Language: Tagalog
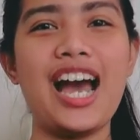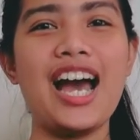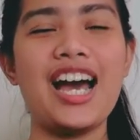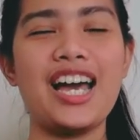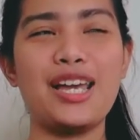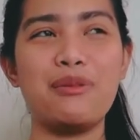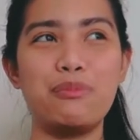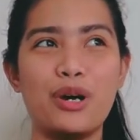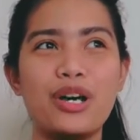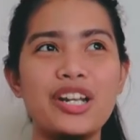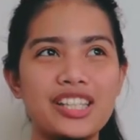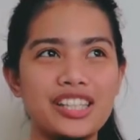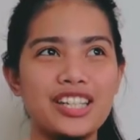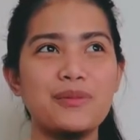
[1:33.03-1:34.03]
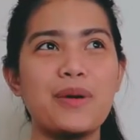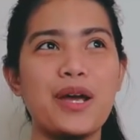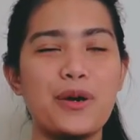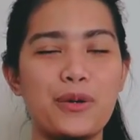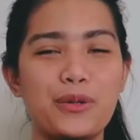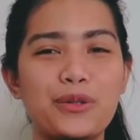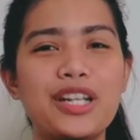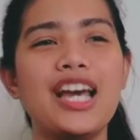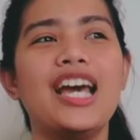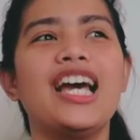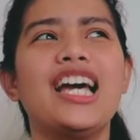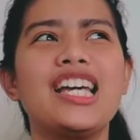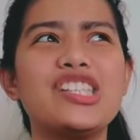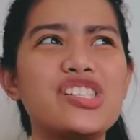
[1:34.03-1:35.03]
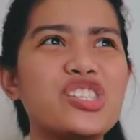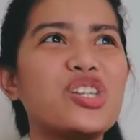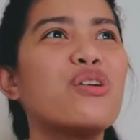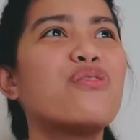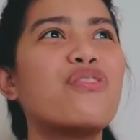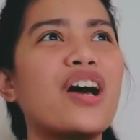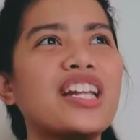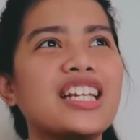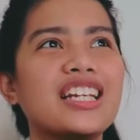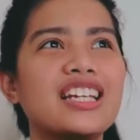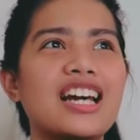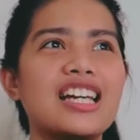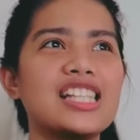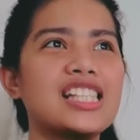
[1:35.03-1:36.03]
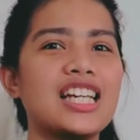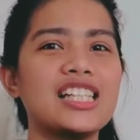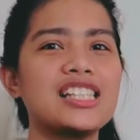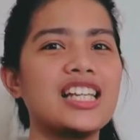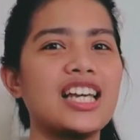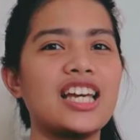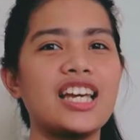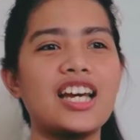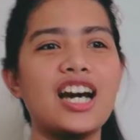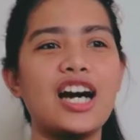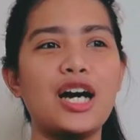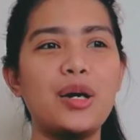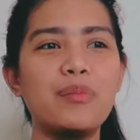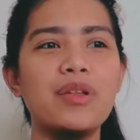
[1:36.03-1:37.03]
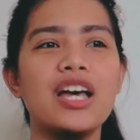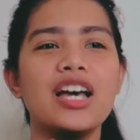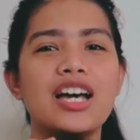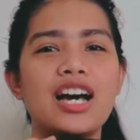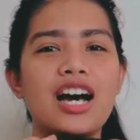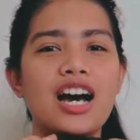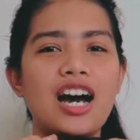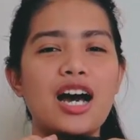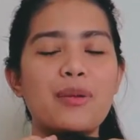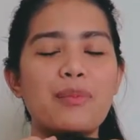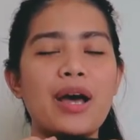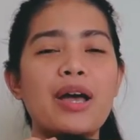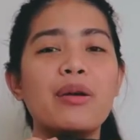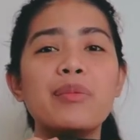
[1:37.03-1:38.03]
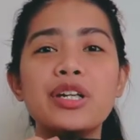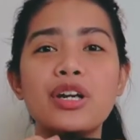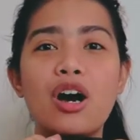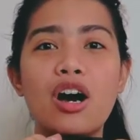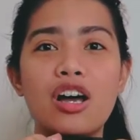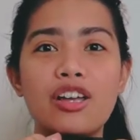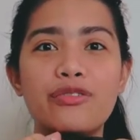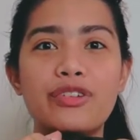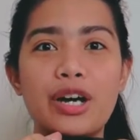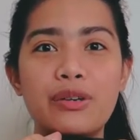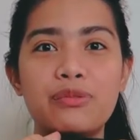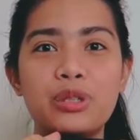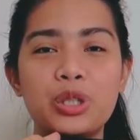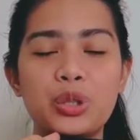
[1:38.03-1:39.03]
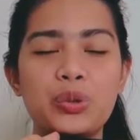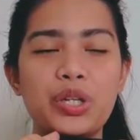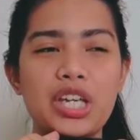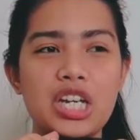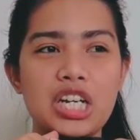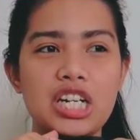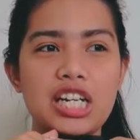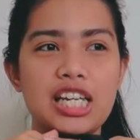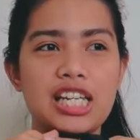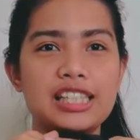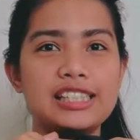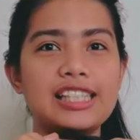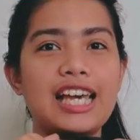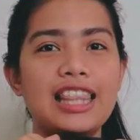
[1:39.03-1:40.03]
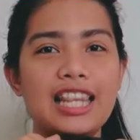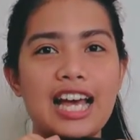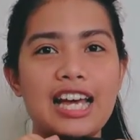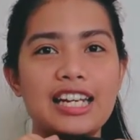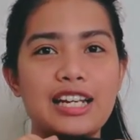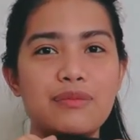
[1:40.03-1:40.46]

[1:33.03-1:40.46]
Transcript: I bought it on my own. It's just so funny guys kasi um, Um, I'm an OFW here in Thailand.